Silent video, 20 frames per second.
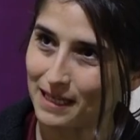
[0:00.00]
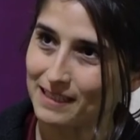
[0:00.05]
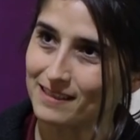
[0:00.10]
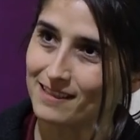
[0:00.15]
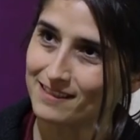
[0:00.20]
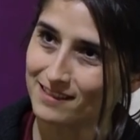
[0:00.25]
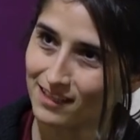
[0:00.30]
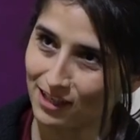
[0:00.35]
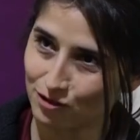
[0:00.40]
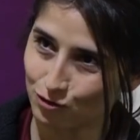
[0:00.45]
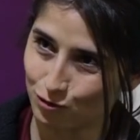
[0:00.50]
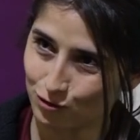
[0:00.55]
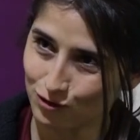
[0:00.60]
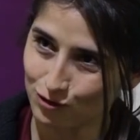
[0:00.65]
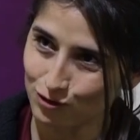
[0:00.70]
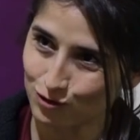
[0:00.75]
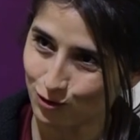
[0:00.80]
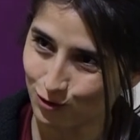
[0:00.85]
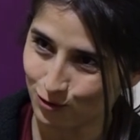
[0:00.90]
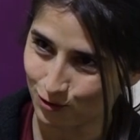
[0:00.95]
Ben de
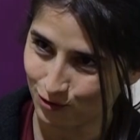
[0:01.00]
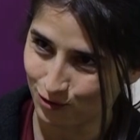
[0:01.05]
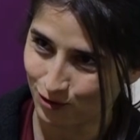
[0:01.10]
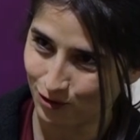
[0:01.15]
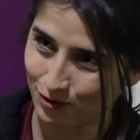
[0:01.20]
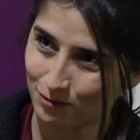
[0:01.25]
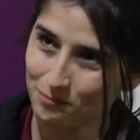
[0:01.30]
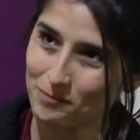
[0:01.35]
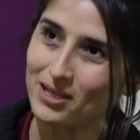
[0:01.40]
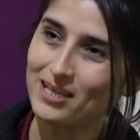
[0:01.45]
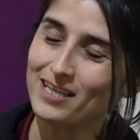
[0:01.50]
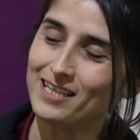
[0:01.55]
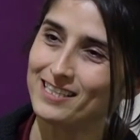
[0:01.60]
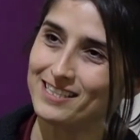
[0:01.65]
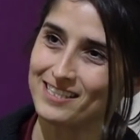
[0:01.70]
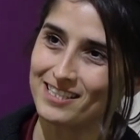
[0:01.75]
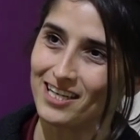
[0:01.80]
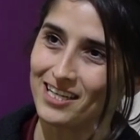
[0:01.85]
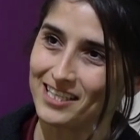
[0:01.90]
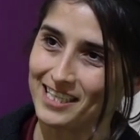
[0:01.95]
Sano'nun torunuyum.
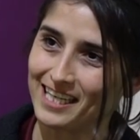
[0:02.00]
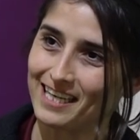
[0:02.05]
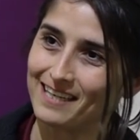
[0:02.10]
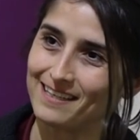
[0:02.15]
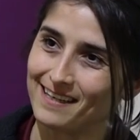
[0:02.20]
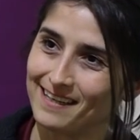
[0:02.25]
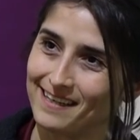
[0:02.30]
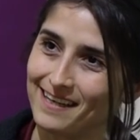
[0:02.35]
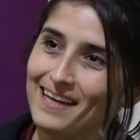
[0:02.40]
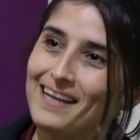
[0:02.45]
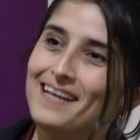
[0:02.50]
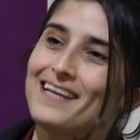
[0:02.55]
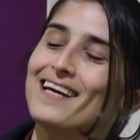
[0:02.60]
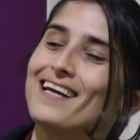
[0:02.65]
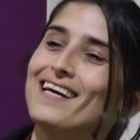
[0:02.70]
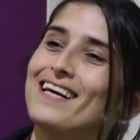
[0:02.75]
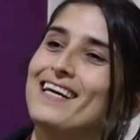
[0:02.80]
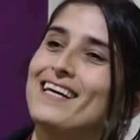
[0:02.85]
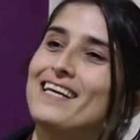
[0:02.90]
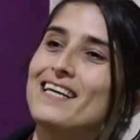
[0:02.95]
Saniye Nene.
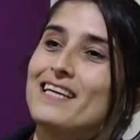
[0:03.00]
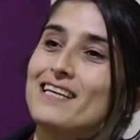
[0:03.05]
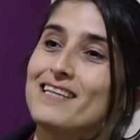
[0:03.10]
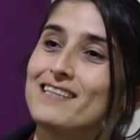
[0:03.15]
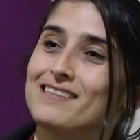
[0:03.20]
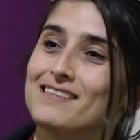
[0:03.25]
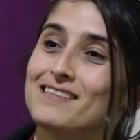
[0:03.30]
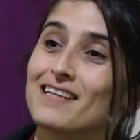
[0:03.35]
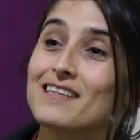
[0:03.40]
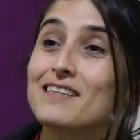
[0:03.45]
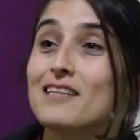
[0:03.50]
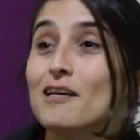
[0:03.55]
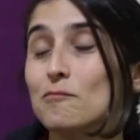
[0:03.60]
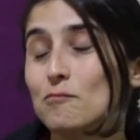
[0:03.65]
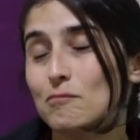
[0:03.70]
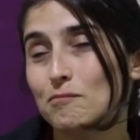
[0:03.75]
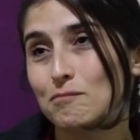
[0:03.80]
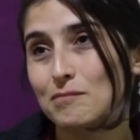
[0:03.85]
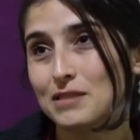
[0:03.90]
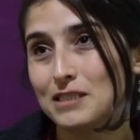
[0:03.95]
E, zaten
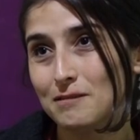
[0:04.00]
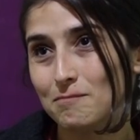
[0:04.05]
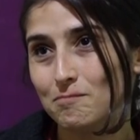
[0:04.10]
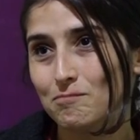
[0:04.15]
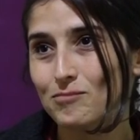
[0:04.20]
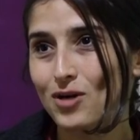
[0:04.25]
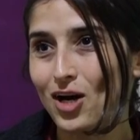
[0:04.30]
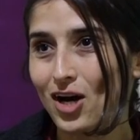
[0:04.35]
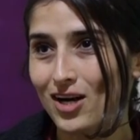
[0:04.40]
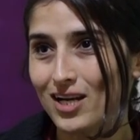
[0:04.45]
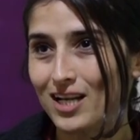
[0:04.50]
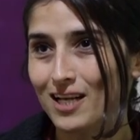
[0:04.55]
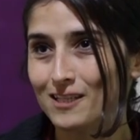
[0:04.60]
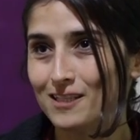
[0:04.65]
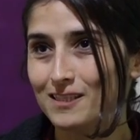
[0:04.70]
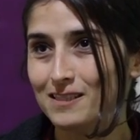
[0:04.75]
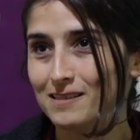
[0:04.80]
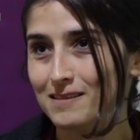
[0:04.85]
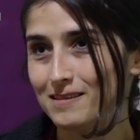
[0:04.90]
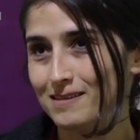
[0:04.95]
bizim
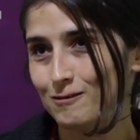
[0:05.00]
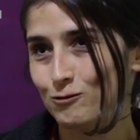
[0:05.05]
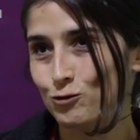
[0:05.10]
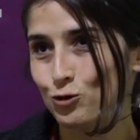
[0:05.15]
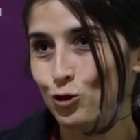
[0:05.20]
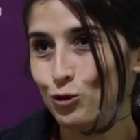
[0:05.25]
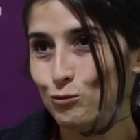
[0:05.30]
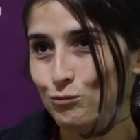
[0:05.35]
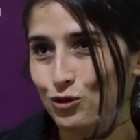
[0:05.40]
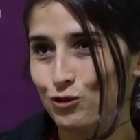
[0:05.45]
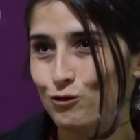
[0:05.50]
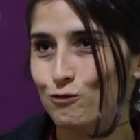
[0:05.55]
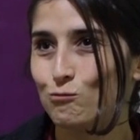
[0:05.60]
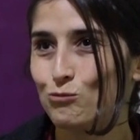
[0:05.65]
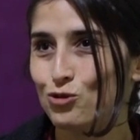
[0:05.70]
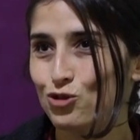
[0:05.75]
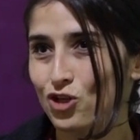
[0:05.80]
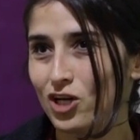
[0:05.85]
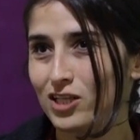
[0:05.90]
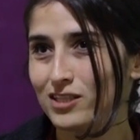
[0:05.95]
ailenin tümünün
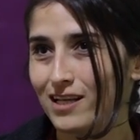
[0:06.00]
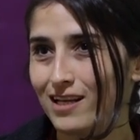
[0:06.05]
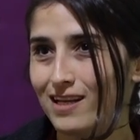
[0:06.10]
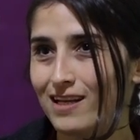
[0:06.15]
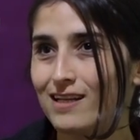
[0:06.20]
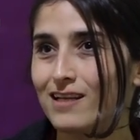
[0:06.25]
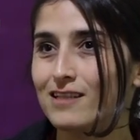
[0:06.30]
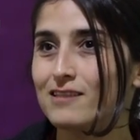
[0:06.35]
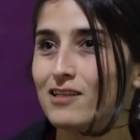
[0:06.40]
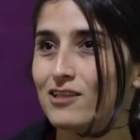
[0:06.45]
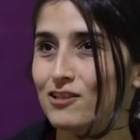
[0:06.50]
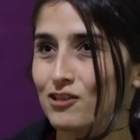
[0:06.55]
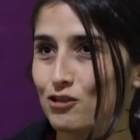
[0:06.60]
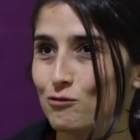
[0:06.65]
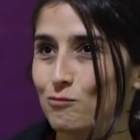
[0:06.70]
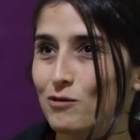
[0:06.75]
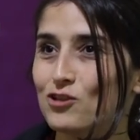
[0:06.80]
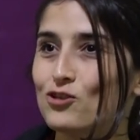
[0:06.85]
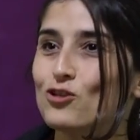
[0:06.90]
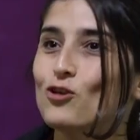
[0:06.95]
mücadeleyle
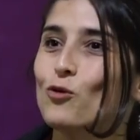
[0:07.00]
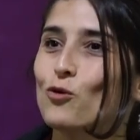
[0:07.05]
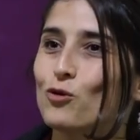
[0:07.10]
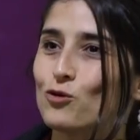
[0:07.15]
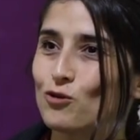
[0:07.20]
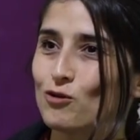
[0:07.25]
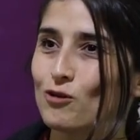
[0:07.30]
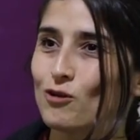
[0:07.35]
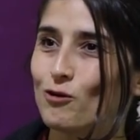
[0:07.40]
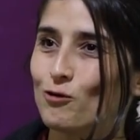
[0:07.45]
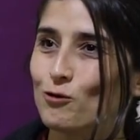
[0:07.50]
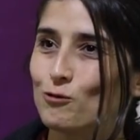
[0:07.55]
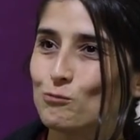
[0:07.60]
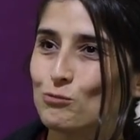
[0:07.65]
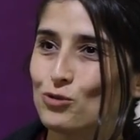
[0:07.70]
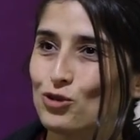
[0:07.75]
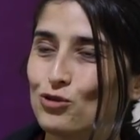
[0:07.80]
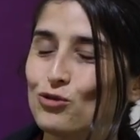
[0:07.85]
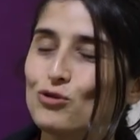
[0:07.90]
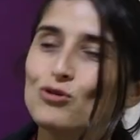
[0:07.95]
tanışması onunla
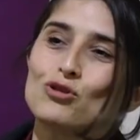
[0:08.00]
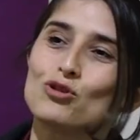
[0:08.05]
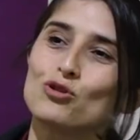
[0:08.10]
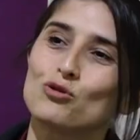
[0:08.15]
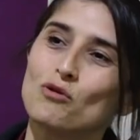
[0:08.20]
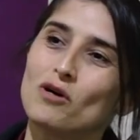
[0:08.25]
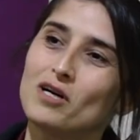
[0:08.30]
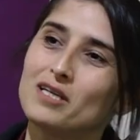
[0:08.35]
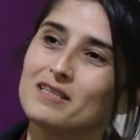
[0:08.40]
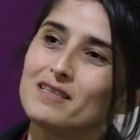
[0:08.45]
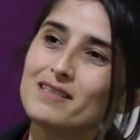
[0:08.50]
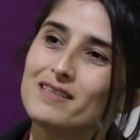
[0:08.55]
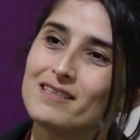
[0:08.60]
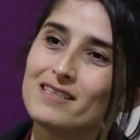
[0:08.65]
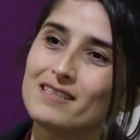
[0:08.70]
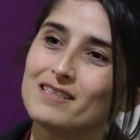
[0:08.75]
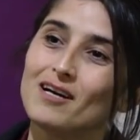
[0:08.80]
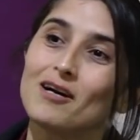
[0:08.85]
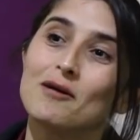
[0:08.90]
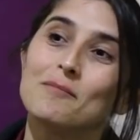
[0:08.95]
olmuştur. Şu an
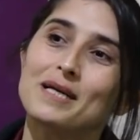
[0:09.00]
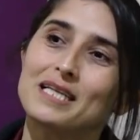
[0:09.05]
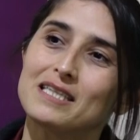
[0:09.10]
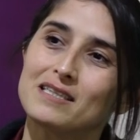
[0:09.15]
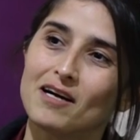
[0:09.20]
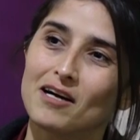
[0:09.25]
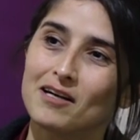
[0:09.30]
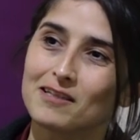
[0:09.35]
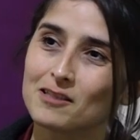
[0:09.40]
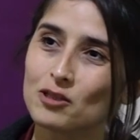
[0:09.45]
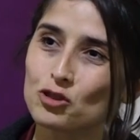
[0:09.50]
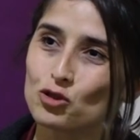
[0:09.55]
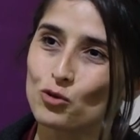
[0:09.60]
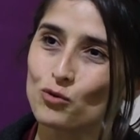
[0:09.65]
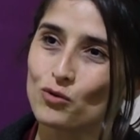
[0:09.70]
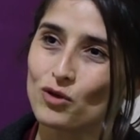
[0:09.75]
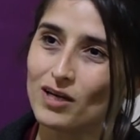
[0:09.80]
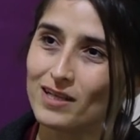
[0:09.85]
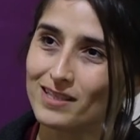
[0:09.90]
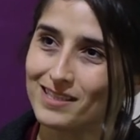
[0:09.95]
işte Ahmet'te hangi
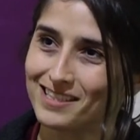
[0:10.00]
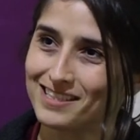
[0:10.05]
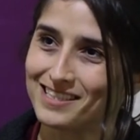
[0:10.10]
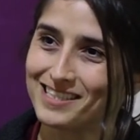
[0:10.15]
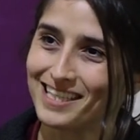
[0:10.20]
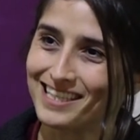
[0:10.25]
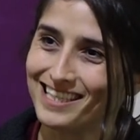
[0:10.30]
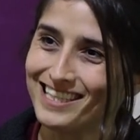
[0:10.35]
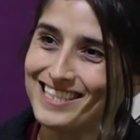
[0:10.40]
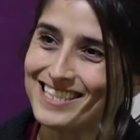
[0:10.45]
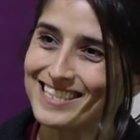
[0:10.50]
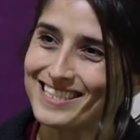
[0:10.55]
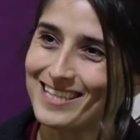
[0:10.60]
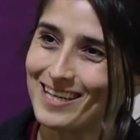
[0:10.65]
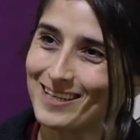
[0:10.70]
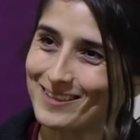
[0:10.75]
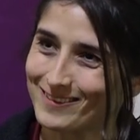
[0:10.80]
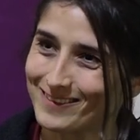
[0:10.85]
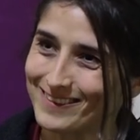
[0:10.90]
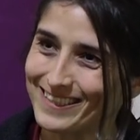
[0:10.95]
sokağa gitseniz
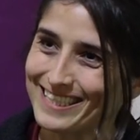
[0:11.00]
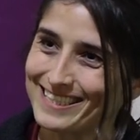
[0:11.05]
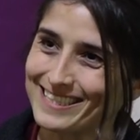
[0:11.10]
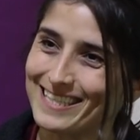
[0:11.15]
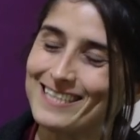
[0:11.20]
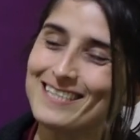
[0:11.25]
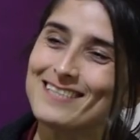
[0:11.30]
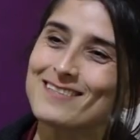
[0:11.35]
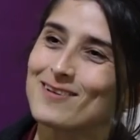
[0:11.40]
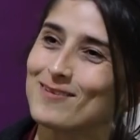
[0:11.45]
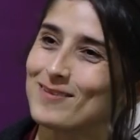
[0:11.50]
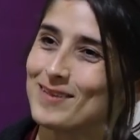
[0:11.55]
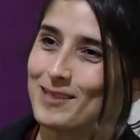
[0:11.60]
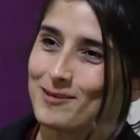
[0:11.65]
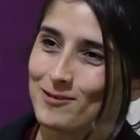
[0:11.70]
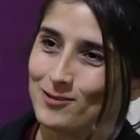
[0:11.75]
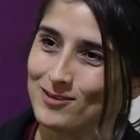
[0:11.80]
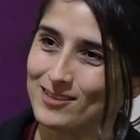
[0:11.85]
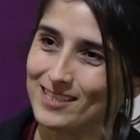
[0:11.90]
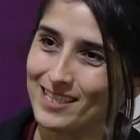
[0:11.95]
Sano deseniz
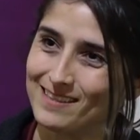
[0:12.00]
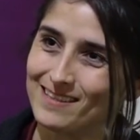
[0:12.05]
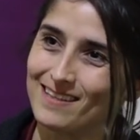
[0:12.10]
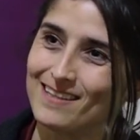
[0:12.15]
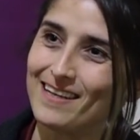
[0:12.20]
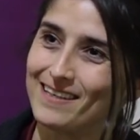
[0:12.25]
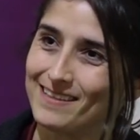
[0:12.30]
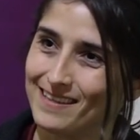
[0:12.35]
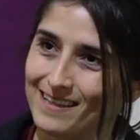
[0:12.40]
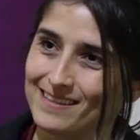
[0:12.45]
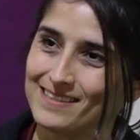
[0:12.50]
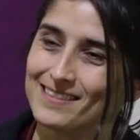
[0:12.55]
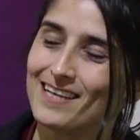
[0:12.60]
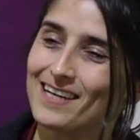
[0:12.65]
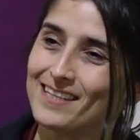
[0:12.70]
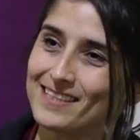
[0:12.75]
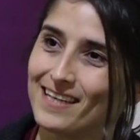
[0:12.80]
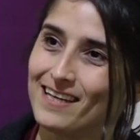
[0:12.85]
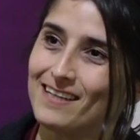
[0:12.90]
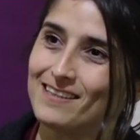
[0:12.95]
onlar onu tanırlar. Yani
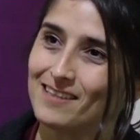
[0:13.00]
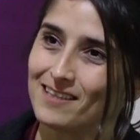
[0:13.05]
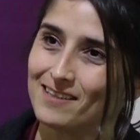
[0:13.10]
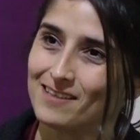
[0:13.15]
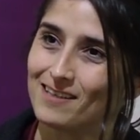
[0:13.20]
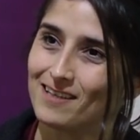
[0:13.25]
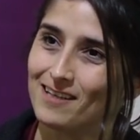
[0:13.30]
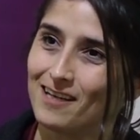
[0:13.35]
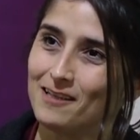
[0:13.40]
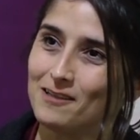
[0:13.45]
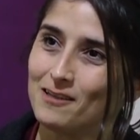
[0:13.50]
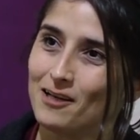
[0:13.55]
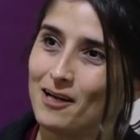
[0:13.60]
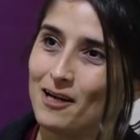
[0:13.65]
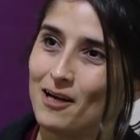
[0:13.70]
Saniye'yi tanırlar.